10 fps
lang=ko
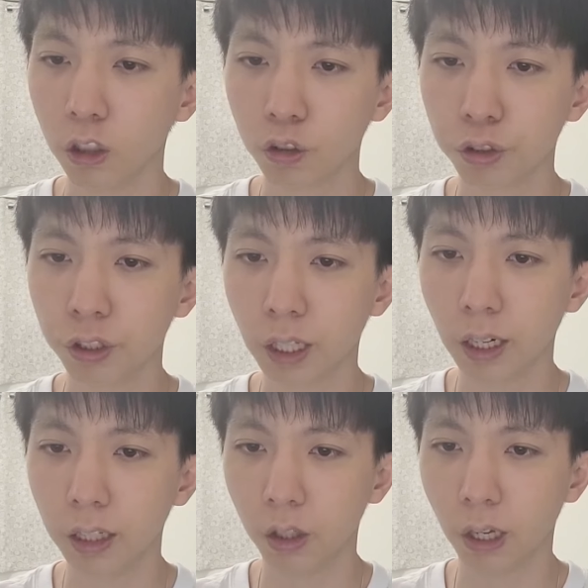죽은
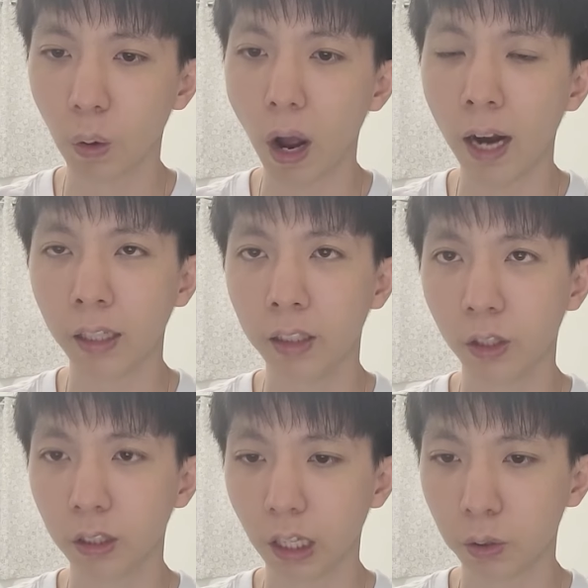자가 일어나고 악한
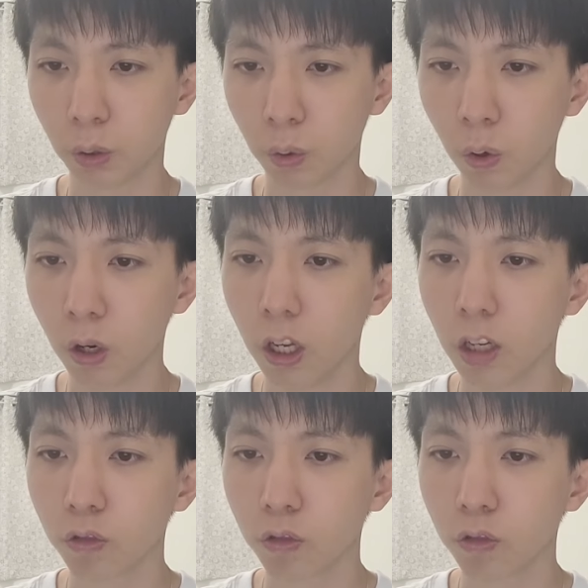영을 내쫓고